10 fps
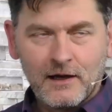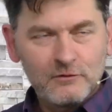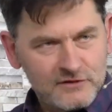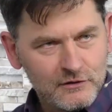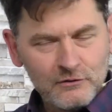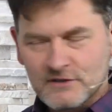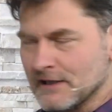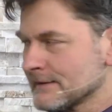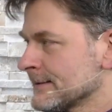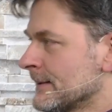ausgelöst
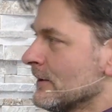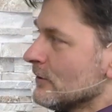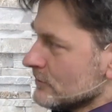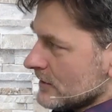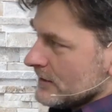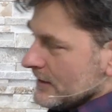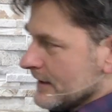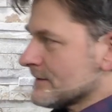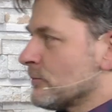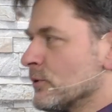hat und dann die
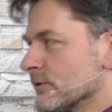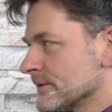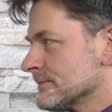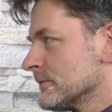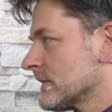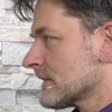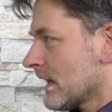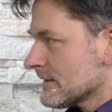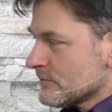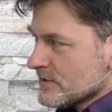nächste Pose. Und das
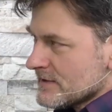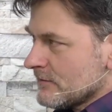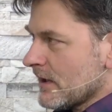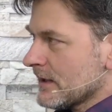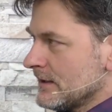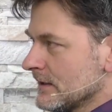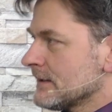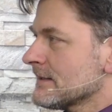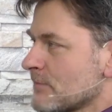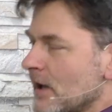alles ein bisschen variieren,
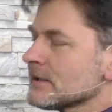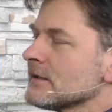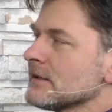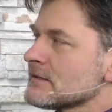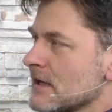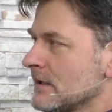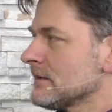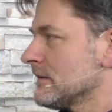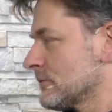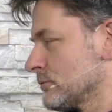das macht dann
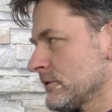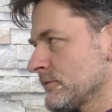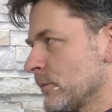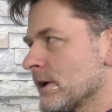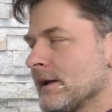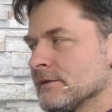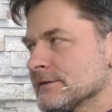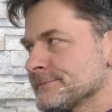tatsächlich ein gutes Model aus.